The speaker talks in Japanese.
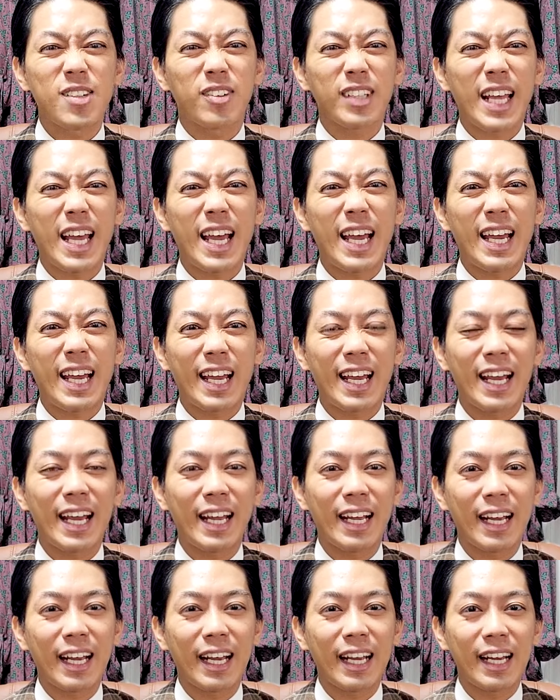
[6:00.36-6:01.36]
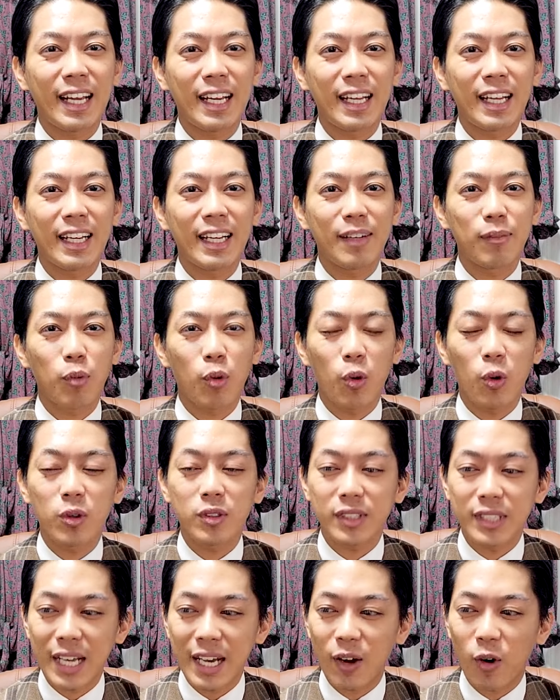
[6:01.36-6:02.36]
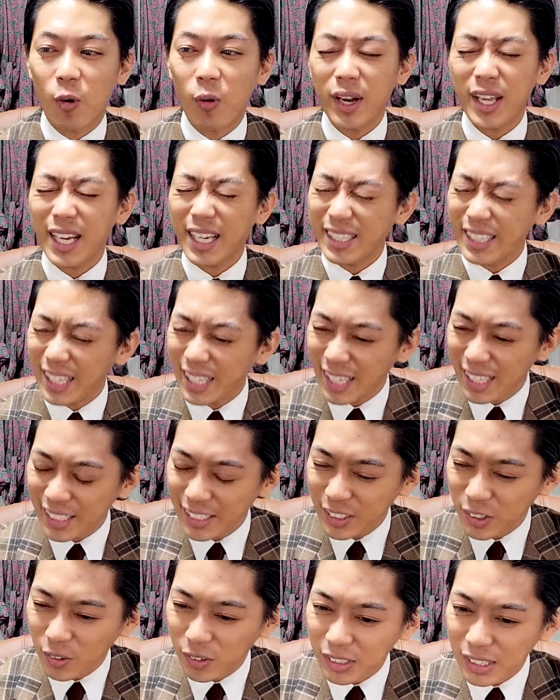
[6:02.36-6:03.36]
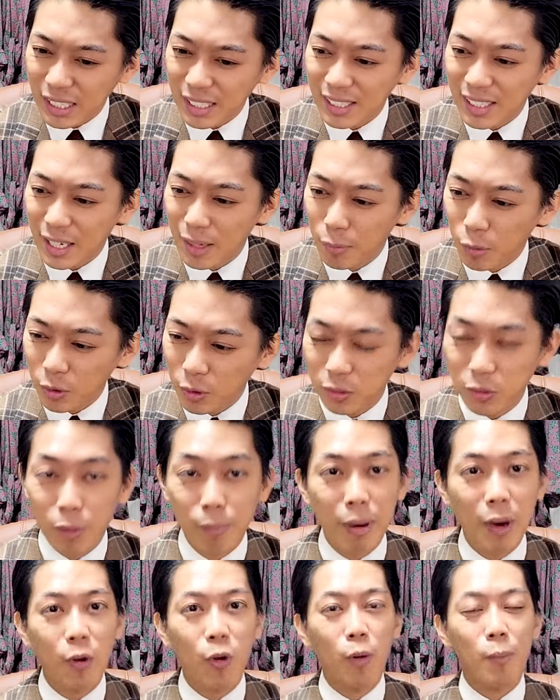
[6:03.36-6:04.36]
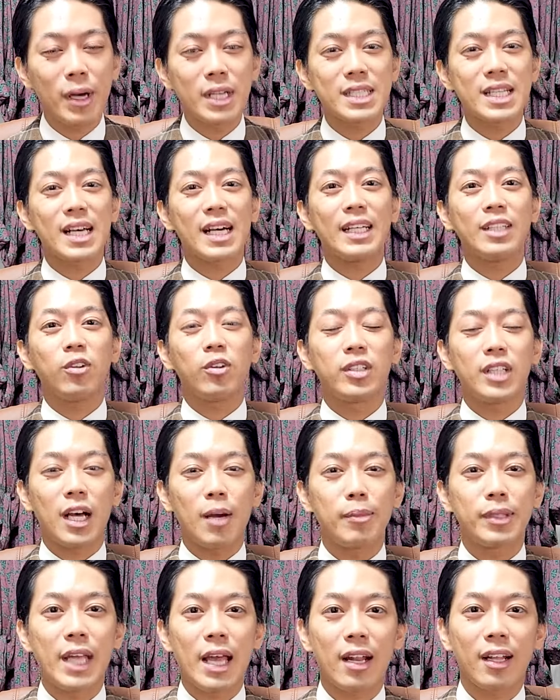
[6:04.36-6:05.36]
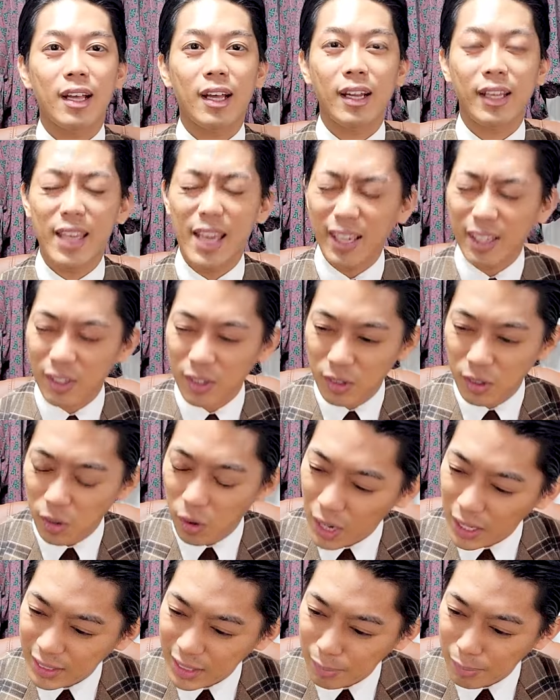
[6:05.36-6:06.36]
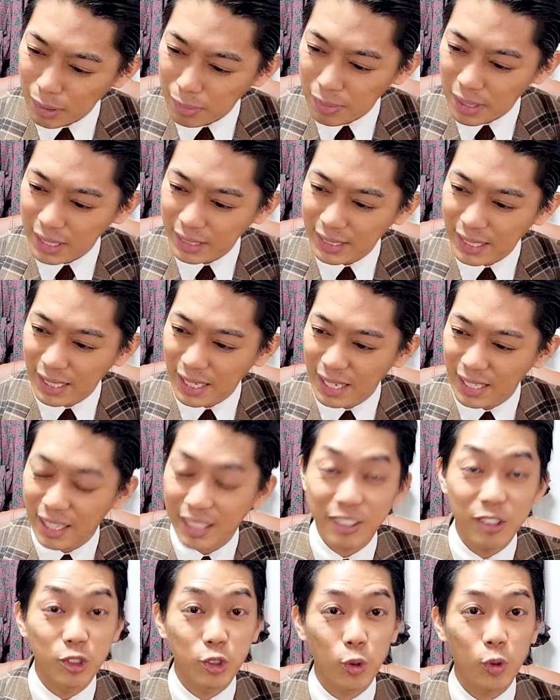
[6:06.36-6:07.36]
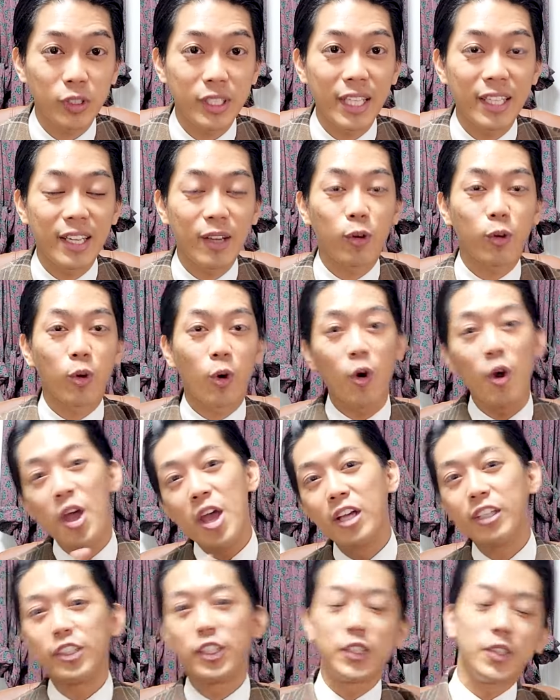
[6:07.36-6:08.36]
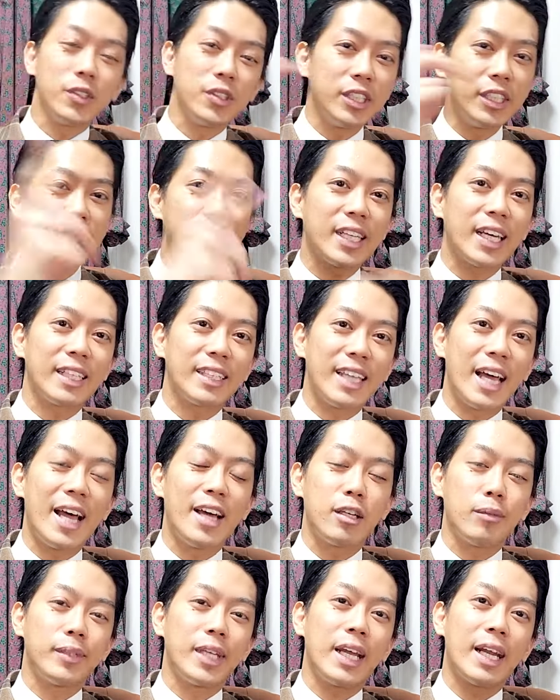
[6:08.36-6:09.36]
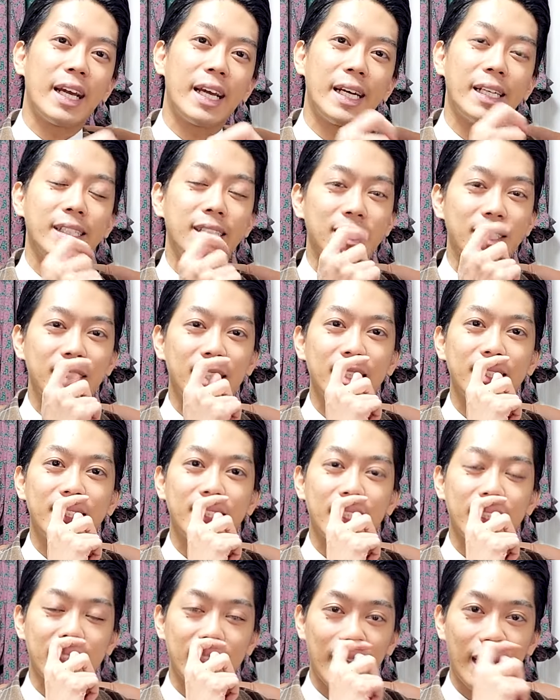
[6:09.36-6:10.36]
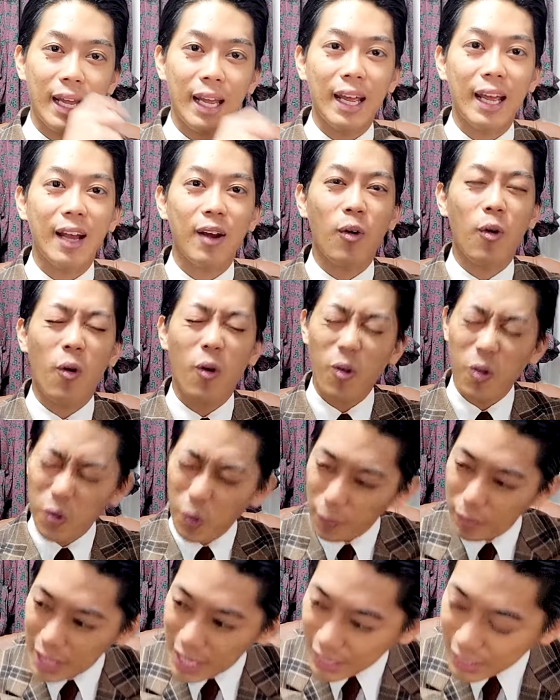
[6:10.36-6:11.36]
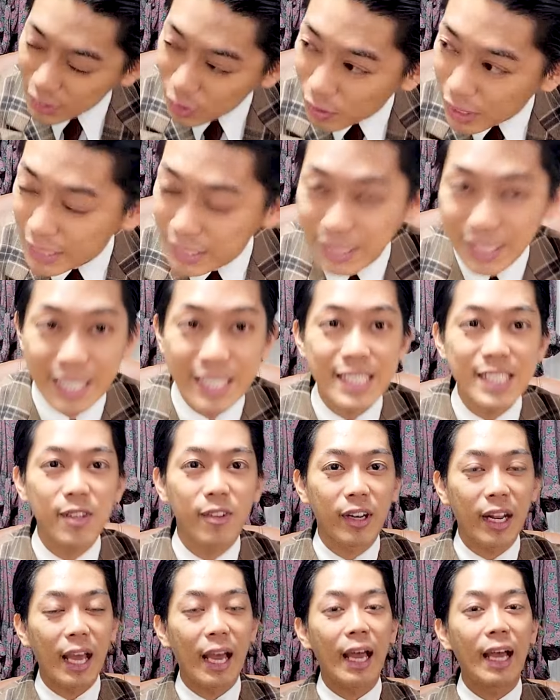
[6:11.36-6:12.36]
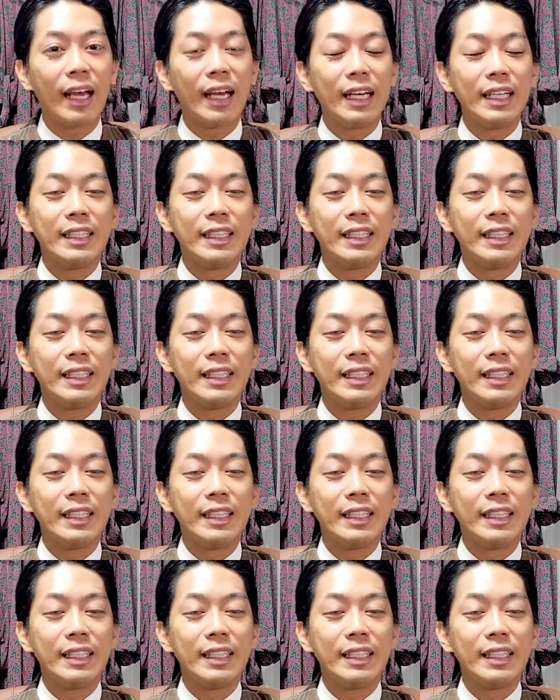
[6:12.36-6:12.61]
よね。もうさ、これが寝れるようになったらもっとパフォーマンス上がるのにな、みたいな。だから結構頭回ってないなっていう状態で、この12時間耐えるみたいな感じになっちゃって、ここなんとかしたいんですよね。